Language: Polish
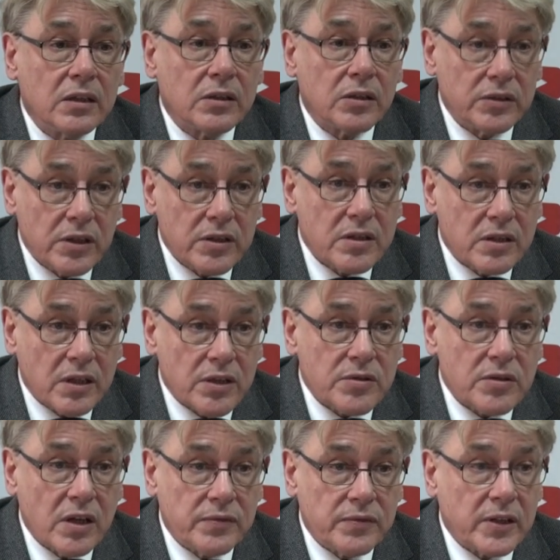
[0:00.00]
To jest
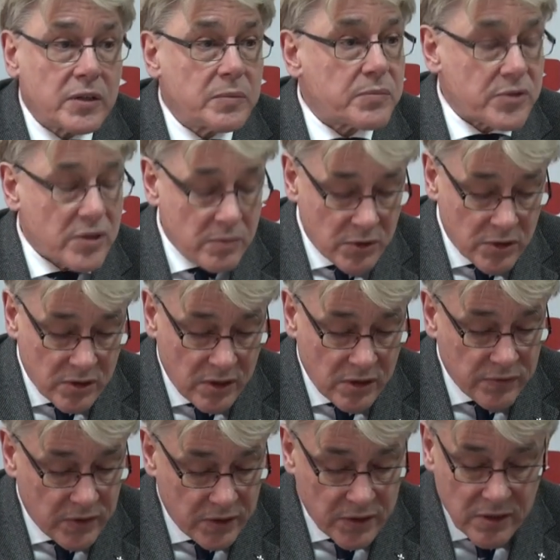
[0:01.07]
też efekt
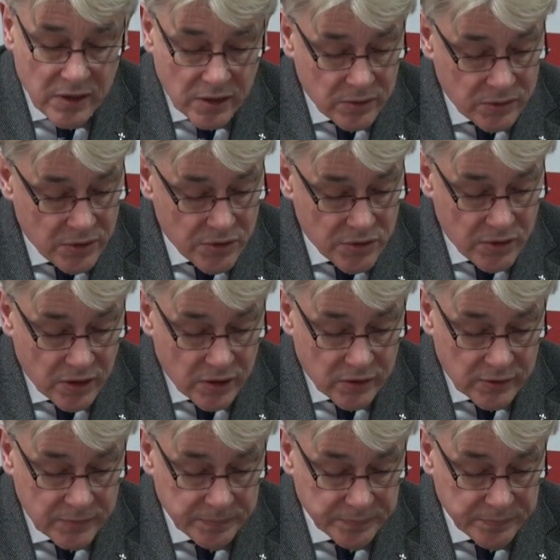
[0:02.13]
przemyśleń Feliksa
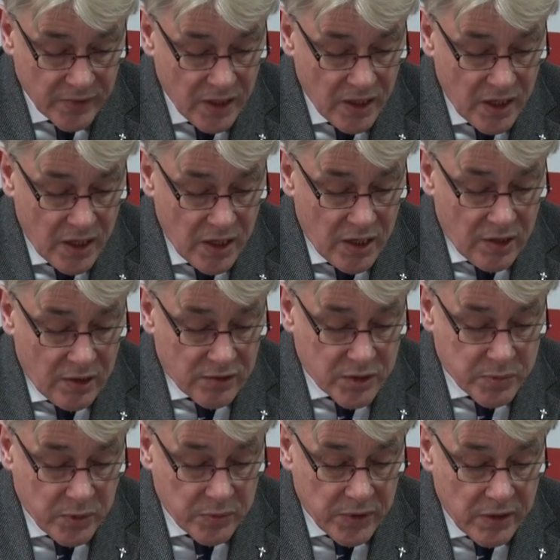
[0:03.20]
Konecznego.
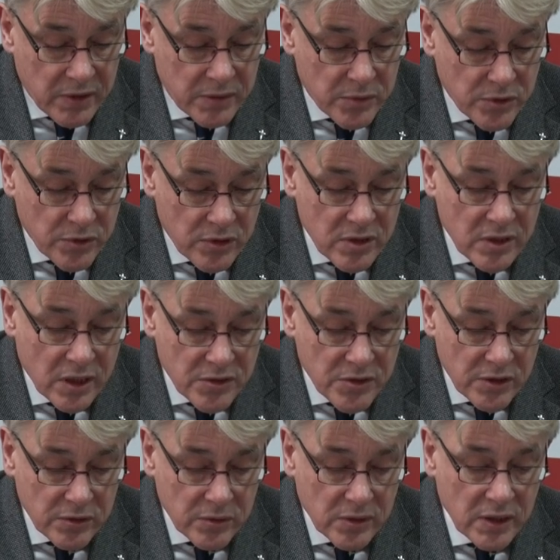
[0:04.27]
Wspomniałem już o
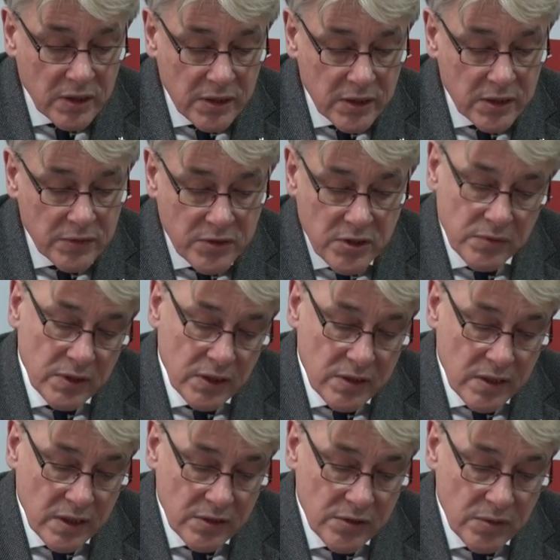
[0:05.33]
znaczeniu religii w
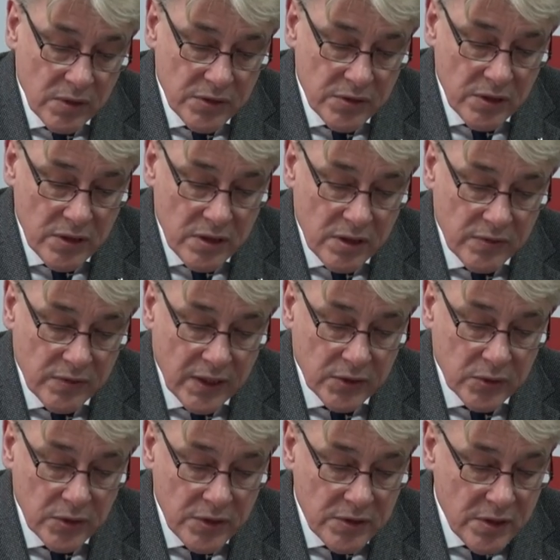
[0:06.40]
cywilizacji łacińskiej. W
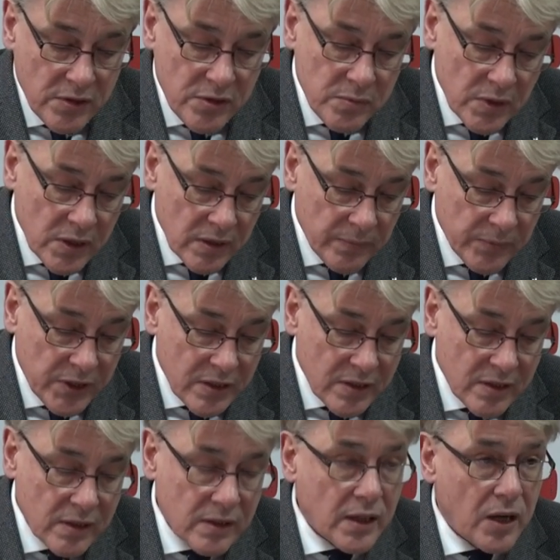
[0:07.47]
katolicyzmie
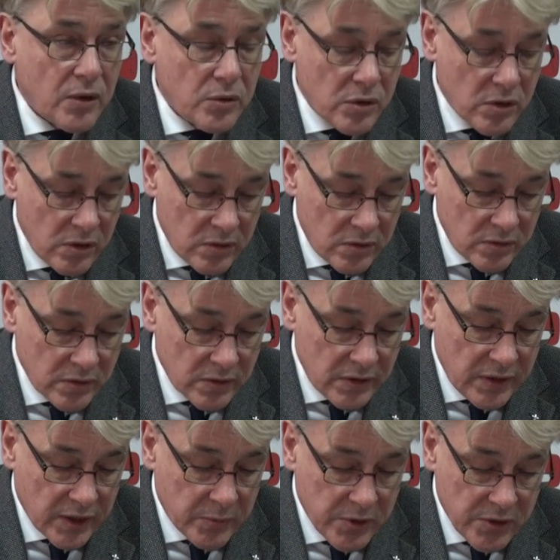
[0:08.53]
jest nauką,
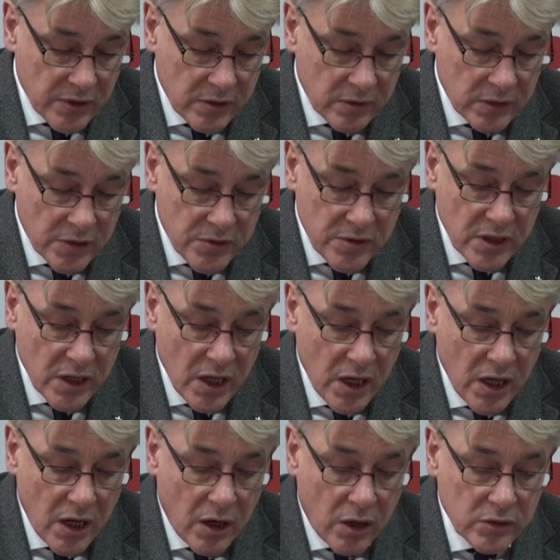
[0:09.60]
jak pisze Koneczny,
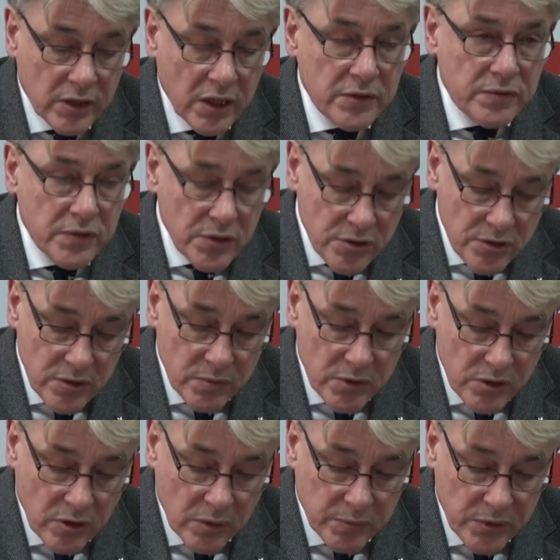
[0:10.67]
o najwyższym
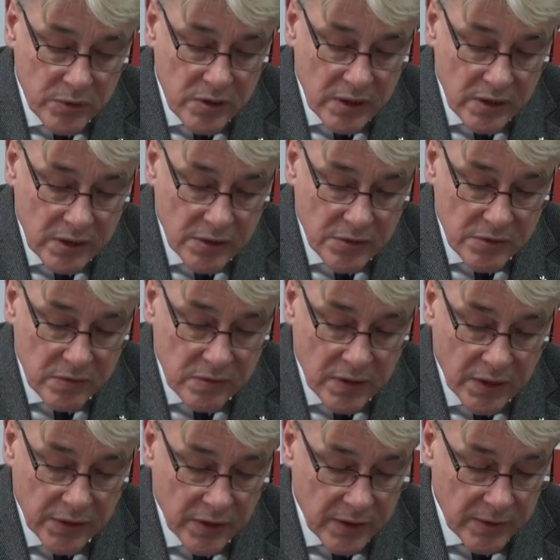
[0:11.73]
stopniu
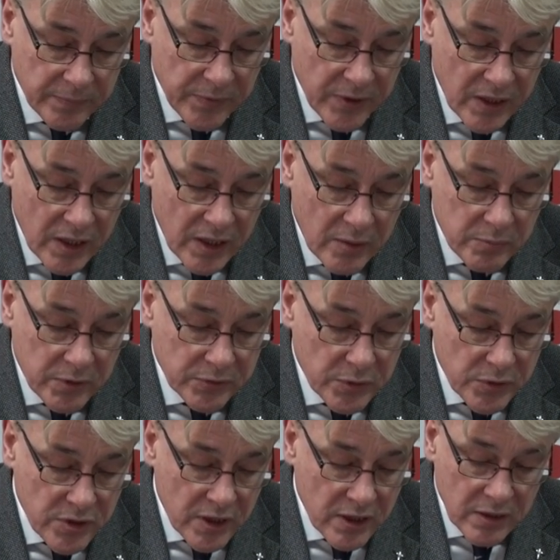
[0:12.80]
zaangażowania
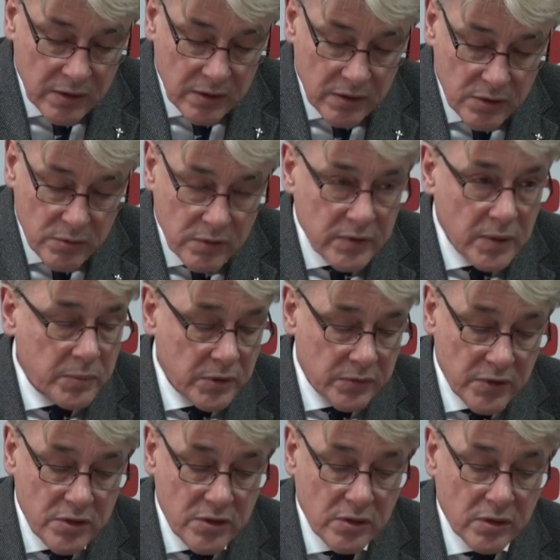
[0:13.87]
Powtórzę słowa
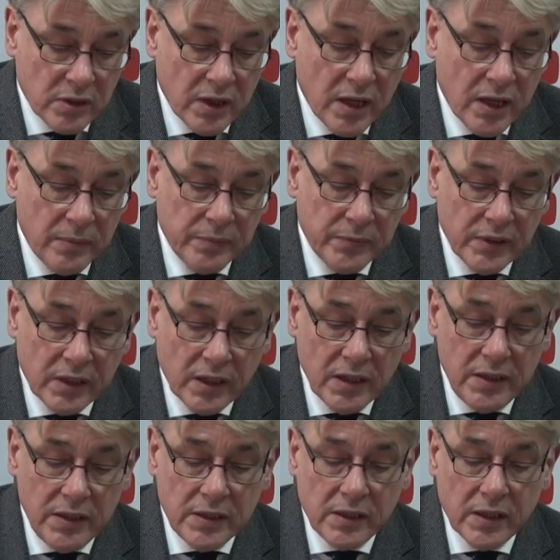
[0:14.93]
profesora:
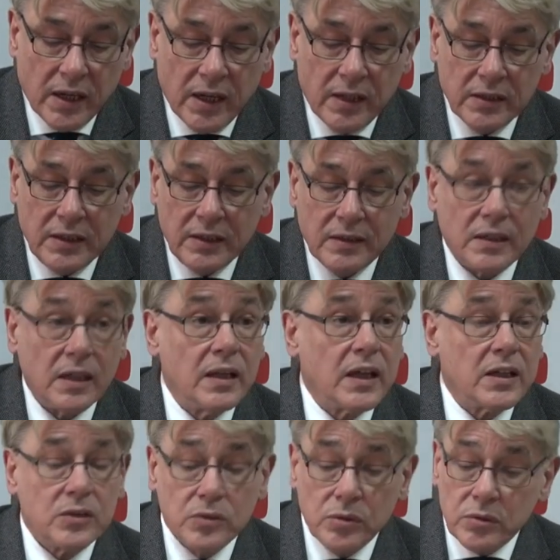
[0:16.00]
religia
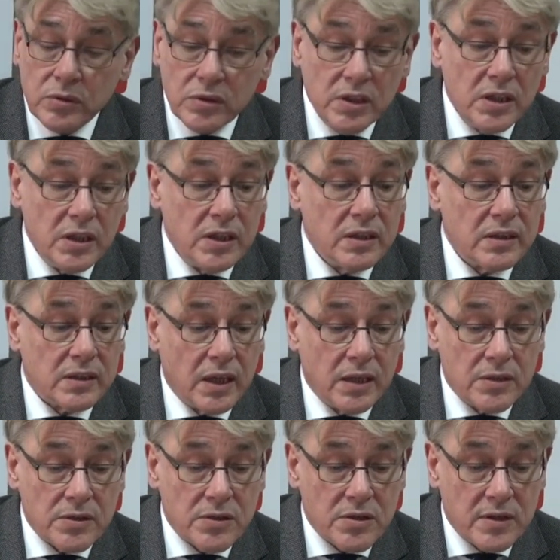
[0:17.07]
intelektu i
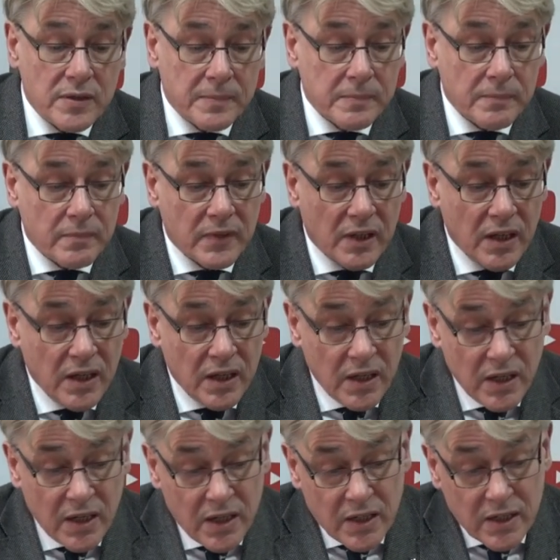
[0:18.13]
intencji.
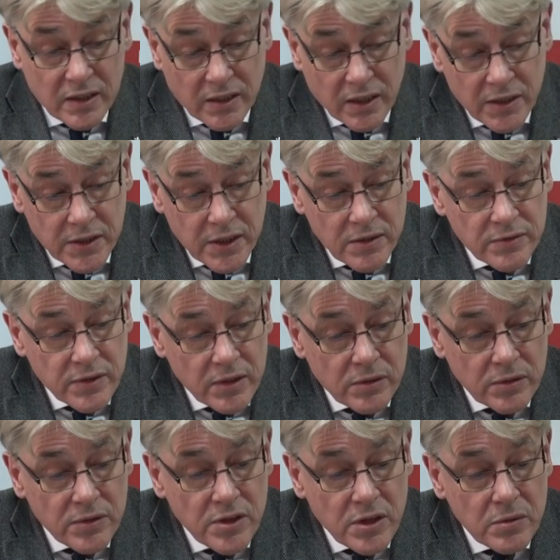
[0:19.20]
Religię w jej
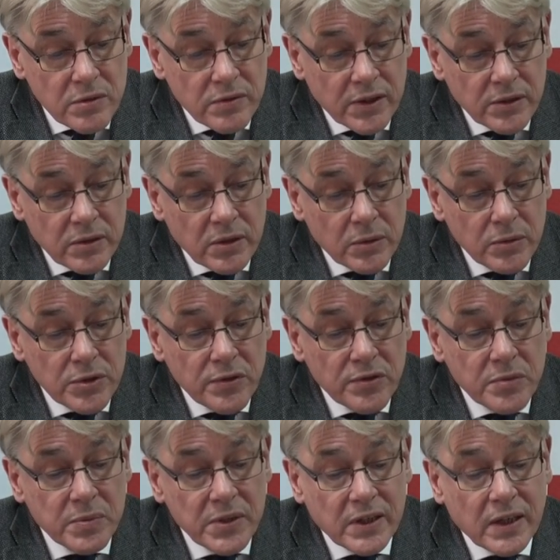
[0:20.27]
oddziaływaniu na ludzi
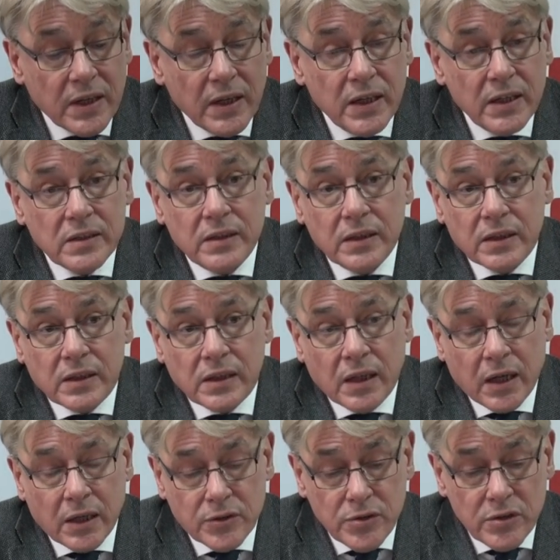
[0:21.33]
wspiera
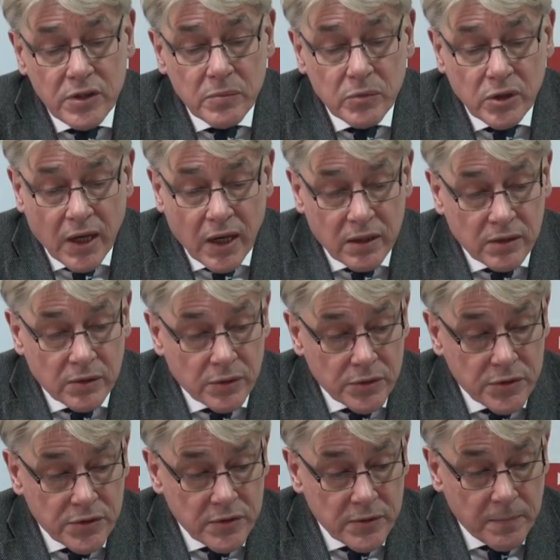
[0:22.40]
etyka, czyli
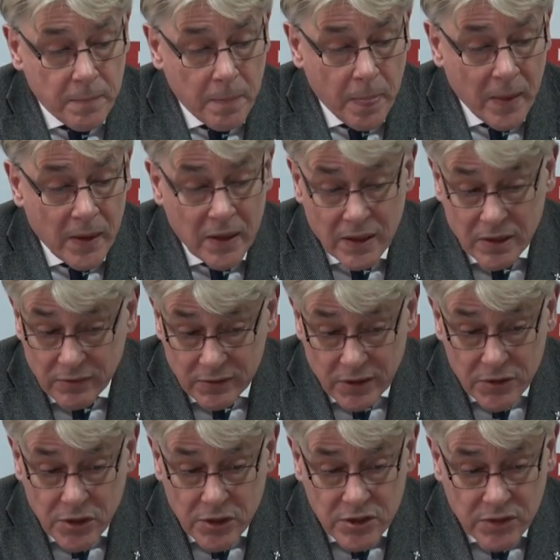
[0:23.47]
moralność. W
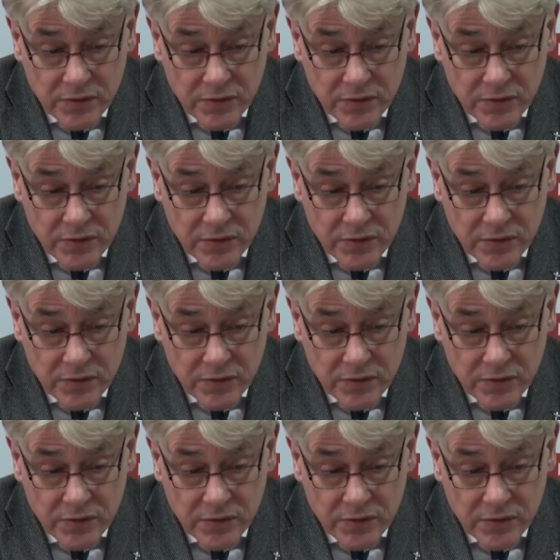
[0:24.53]
naszej